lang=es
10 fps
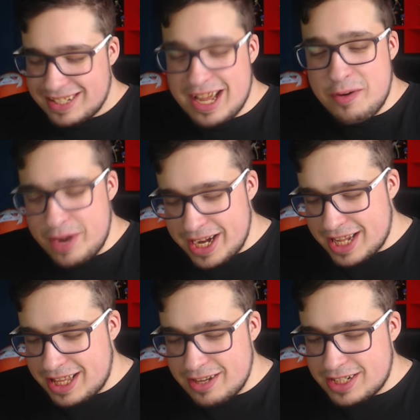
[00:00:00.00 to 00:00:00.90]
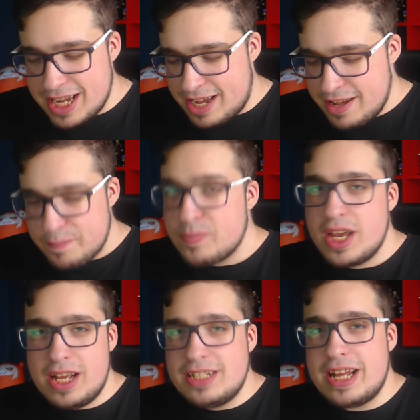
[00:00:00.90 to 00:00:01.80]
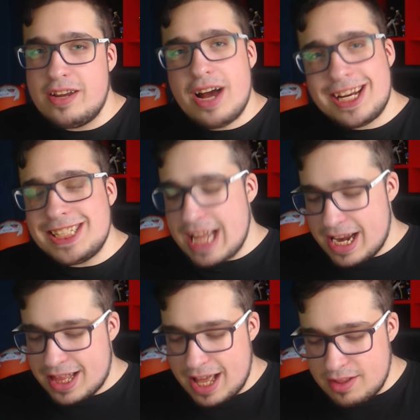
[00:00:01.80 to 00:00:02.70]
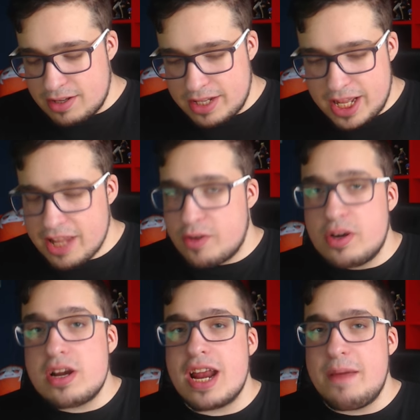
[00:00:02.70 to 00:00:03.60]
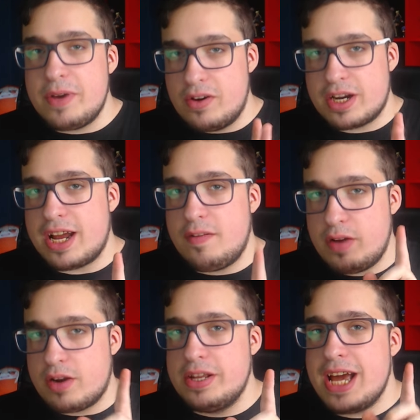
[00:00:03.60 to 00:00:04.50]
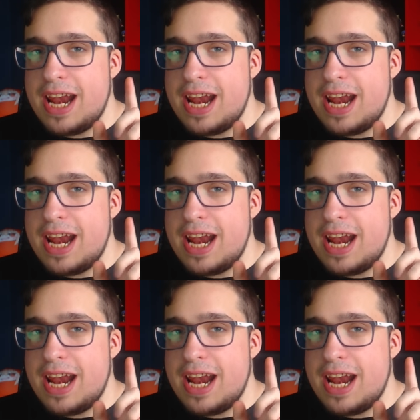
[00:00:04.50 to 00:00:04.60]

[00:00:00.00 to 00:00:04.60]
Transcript: Está buena, tío. O sea, en serio, han acertado. Yo creo que es la mejor caja fuera coña.